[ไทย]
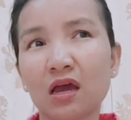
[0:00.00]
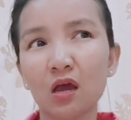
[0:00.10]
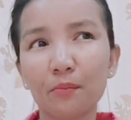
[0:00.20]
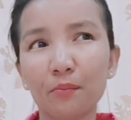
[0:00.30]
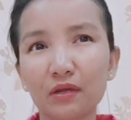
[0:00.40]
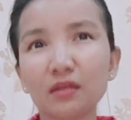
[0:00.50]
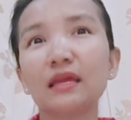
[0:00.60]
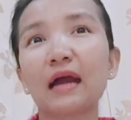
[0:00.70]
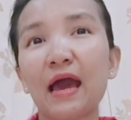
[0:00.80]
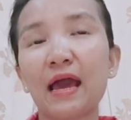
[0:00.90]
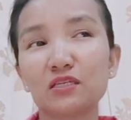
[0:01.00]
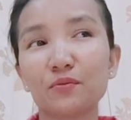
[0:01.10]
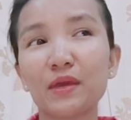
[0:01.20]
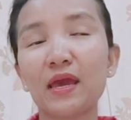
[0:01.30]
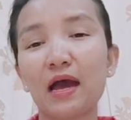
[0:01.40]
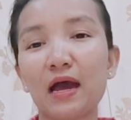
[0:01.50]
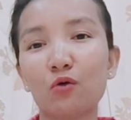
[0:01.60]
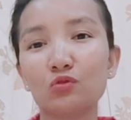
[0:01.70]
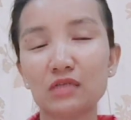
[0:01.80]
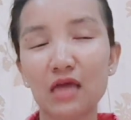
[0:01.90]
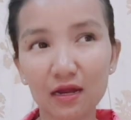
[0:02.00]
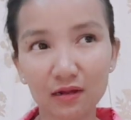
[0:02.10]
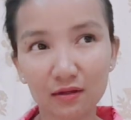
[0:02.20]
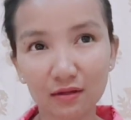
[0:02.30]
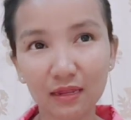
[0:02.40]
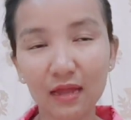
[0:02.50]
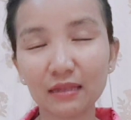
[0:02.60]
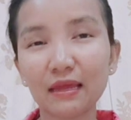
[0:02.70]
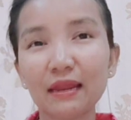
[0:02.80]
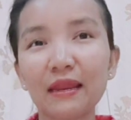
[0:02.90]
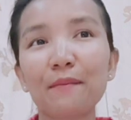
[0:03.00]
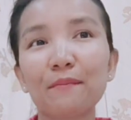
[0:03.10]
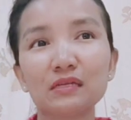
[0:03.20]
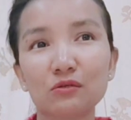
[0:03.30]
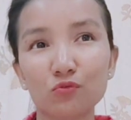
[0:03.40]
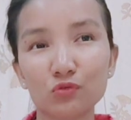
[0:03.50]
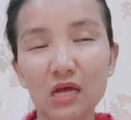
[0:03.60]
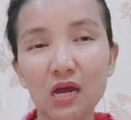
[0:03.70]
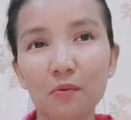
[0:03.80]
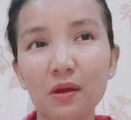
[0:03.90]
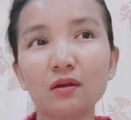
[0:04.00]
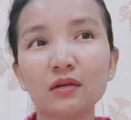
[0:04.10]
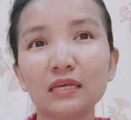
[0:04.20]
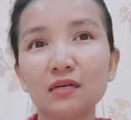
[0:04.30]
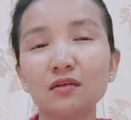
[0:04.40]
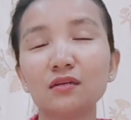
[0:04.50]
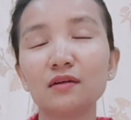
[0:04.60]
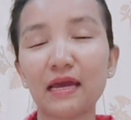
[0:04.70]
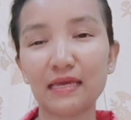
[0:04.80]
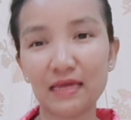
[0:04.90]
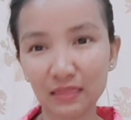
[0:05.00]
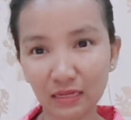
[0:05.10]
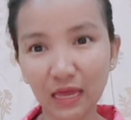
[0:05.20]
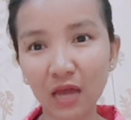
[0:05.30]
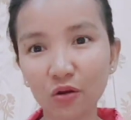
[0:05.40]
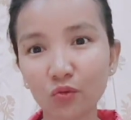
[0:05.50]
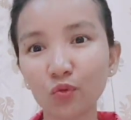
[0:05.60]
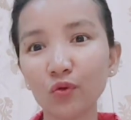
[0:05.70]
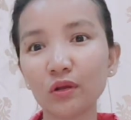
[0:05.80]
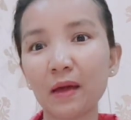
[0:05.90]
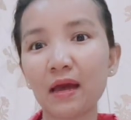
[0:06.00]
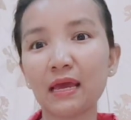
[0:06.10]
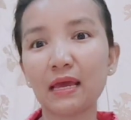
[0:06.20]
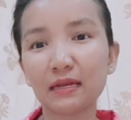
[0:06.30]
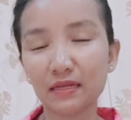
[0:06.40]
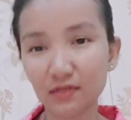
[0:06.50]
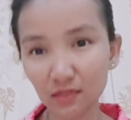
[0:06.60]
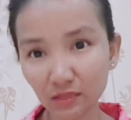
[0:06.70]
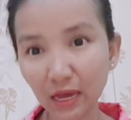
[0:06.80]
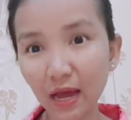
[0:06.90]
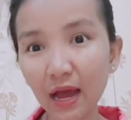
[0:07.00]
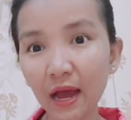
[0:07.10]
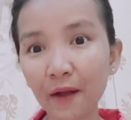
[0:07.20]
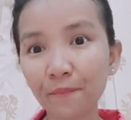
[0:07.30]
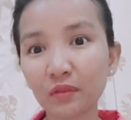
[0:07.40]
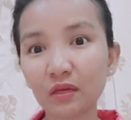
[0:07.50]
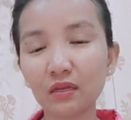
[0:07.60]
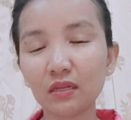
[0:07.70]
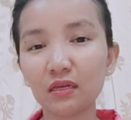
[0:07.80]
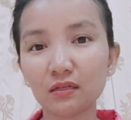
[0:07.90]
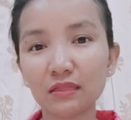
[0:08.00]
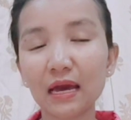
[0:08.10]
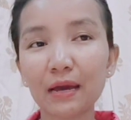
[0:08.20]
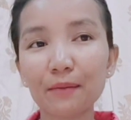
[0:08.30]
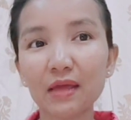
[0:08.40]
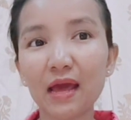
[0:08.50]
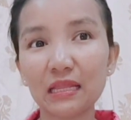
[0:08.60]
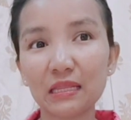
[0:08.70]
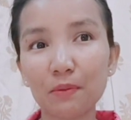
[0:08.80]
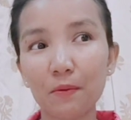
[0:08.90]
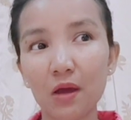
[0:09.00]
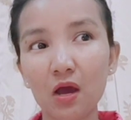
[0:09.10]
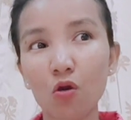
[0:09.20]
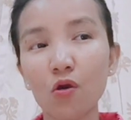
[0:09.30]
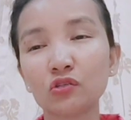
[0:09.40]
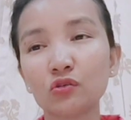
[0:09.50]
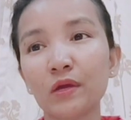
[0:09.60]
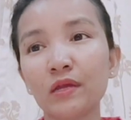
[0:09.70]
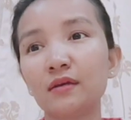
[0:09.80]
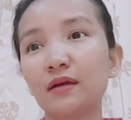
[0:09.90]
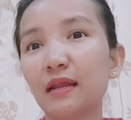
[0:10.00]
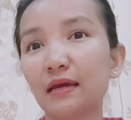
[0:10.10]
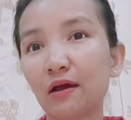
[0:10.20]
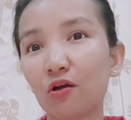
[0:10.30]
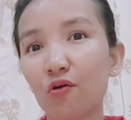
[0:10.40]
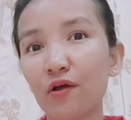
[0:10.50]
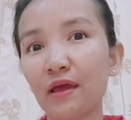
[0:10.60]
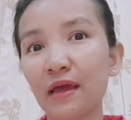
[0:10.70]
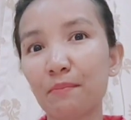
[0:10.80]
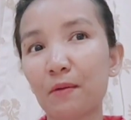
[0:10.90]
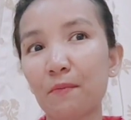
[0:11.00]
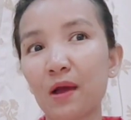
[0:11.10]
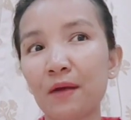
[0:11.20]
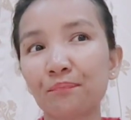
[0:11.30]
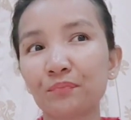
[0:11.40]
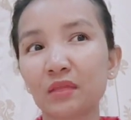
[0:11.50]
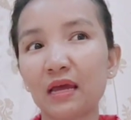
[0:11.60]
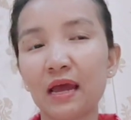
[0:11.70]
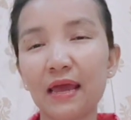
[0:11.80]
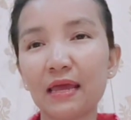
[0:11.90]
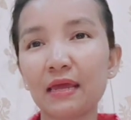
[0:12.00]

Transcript: เพิ่นก็เลยอยากหายสะเพอ่หูจักอยากจะแนะนำให้หูจักว่าเออนี่คือเอื่อยอย่างต่างๆนาะทุกคนว่า นี่คือตานี่คือตากับยายที่แบบว่า ค่อยช่วยเหลือ แล้วก็ค่อยให้แบบว่า ให้